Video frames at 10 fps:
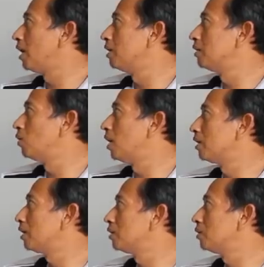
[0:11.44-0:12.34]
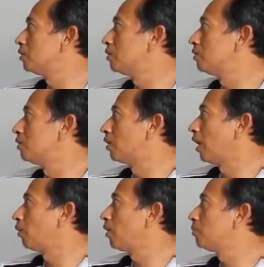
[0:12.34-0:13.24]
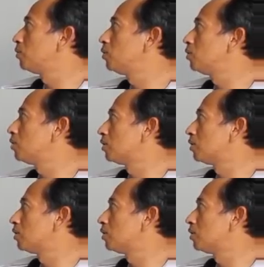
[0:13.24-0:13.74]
kali itu anak itu rewel mulu,